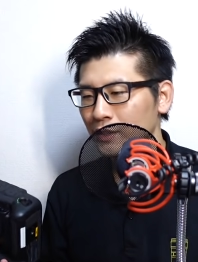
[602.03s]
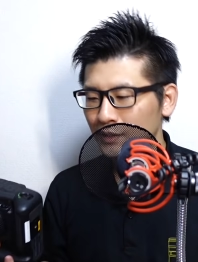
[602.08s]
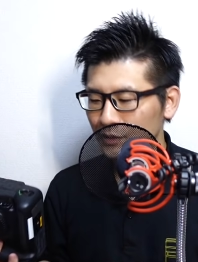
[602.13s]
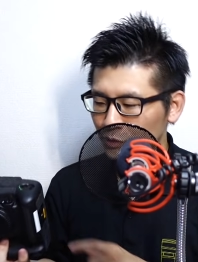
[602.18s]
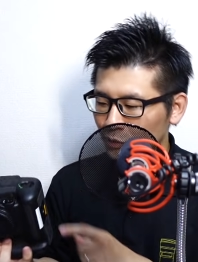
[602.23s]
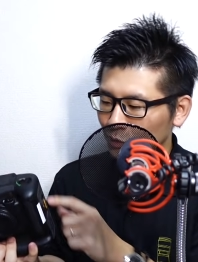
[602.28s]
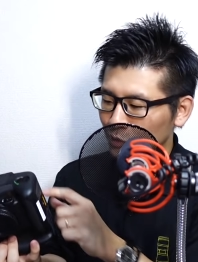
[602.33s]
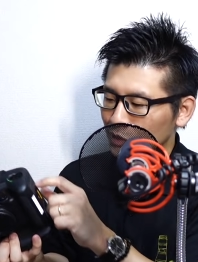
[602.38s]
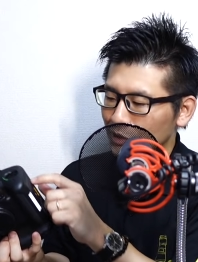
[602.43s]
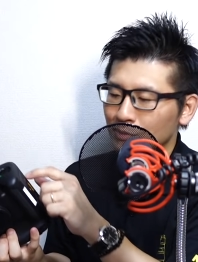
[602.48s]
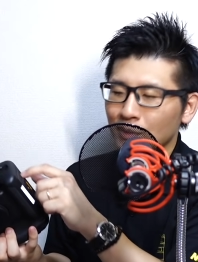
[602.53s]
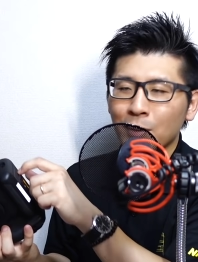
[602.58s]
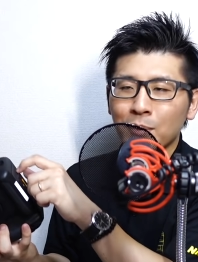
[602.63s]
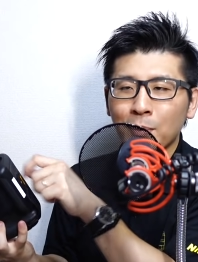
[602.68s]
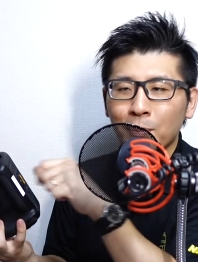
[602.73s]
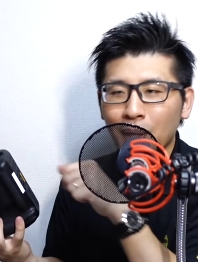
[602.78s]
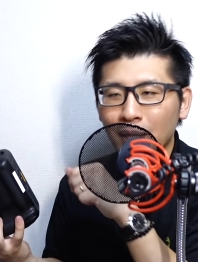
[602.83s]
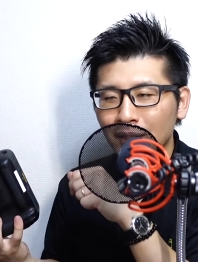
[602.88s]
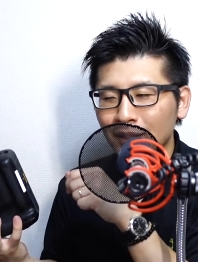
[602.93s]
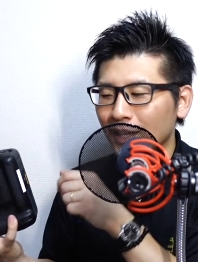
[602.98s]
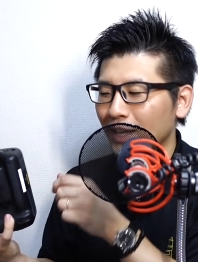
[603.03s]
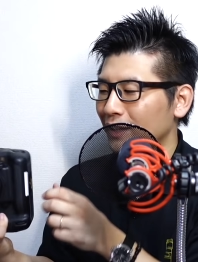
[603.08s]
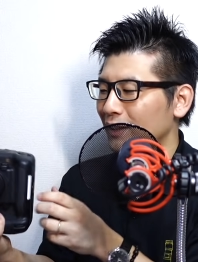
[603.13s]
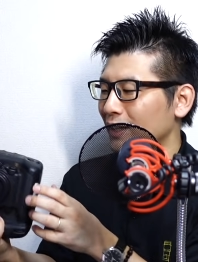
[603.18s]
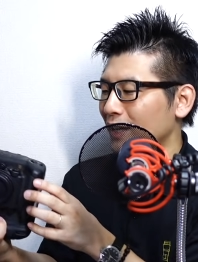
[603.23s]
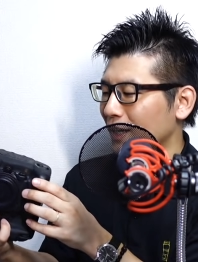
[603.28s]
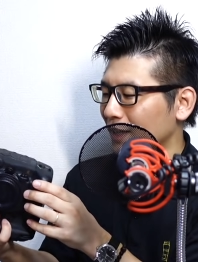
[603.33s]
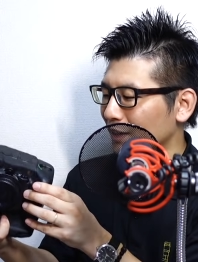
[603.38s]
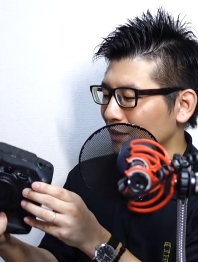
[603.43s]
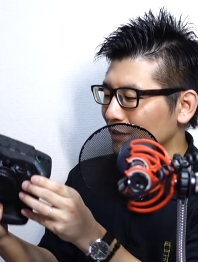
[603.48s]
とつまみペッてやっ
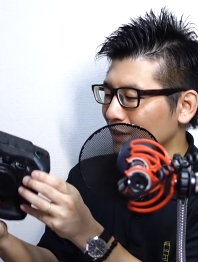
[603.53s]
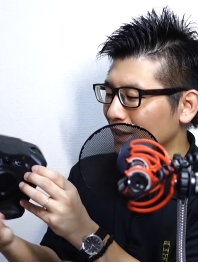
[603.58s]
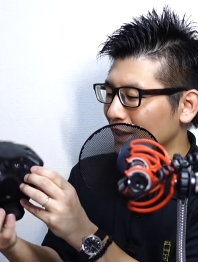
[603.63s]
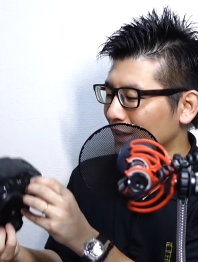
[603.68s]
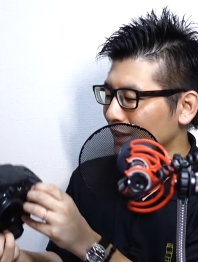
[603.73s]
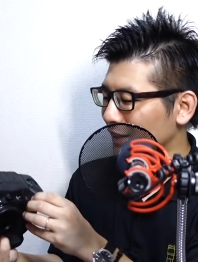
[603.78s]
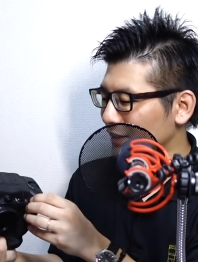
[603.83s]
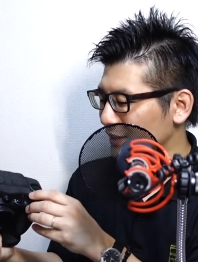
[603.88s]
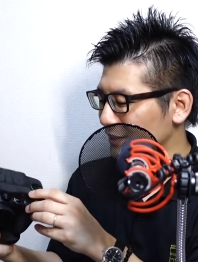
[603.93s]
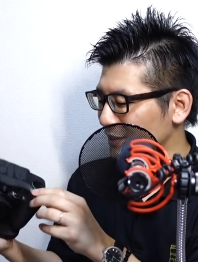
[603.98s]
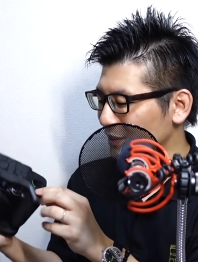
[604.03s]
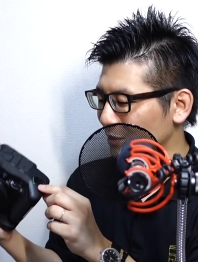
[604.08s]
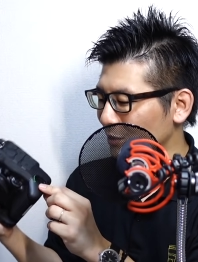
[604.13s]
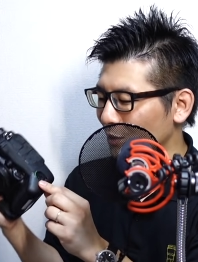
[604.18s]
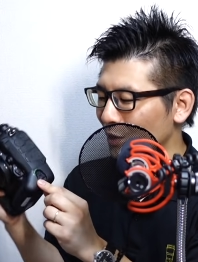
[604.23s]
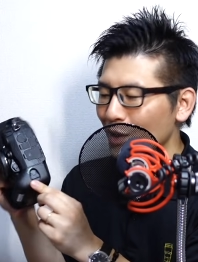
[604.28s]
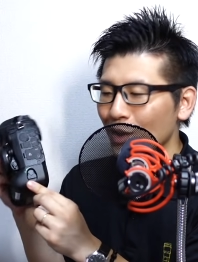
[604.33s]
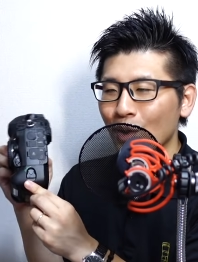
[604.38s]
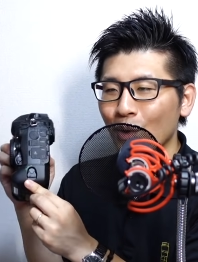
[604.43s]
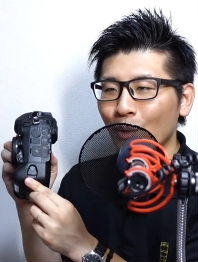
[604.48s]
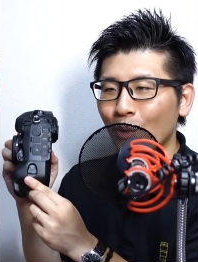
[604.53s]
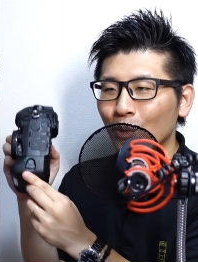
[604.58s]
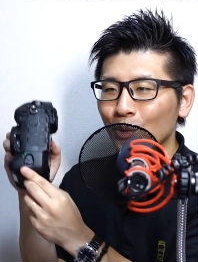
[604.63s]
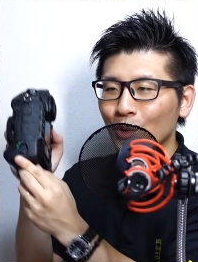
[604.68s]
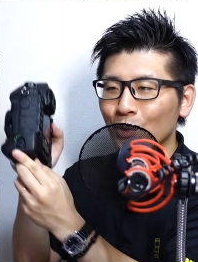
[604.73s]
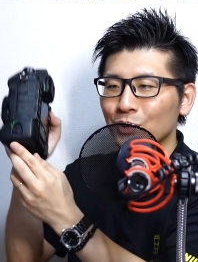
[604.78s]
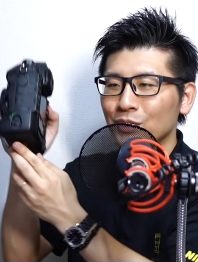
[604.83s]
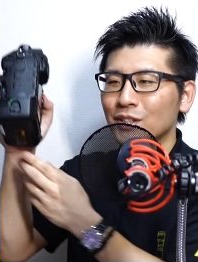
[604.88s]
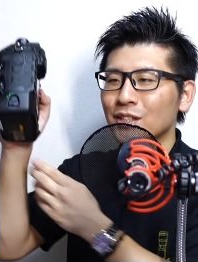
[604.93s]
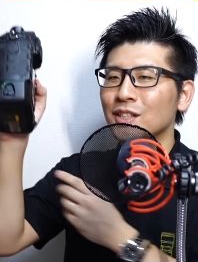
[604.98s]
て開けるだけなんですけど、こ
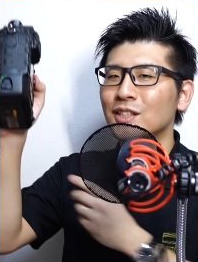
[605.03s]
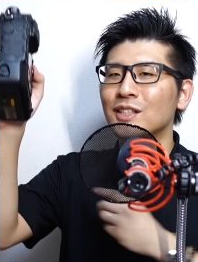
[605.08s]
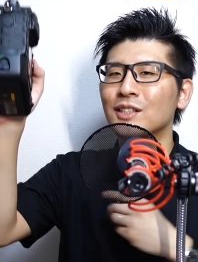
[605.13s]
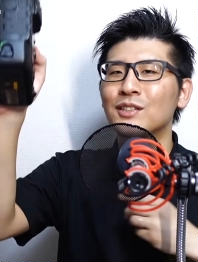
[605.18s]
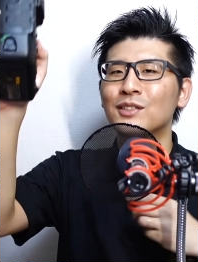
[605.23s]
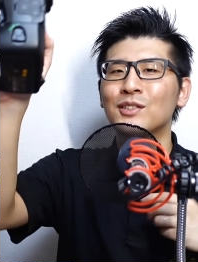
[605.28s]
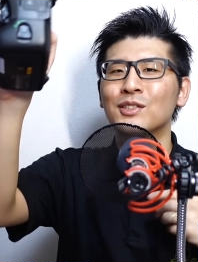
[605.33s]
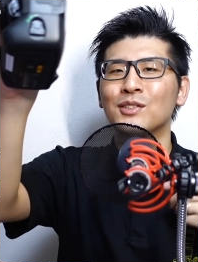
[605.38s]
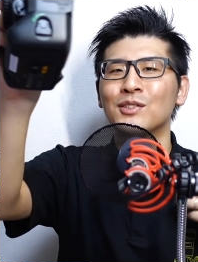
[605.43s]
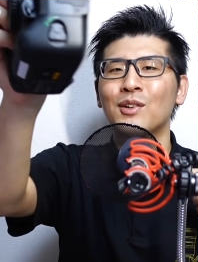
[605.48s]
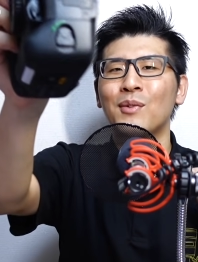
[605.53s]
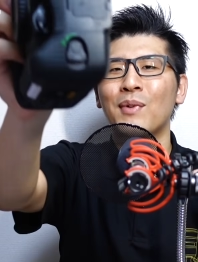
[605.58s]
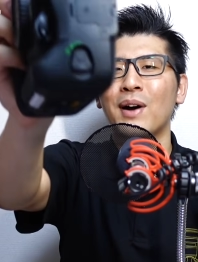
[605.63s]
の D6 の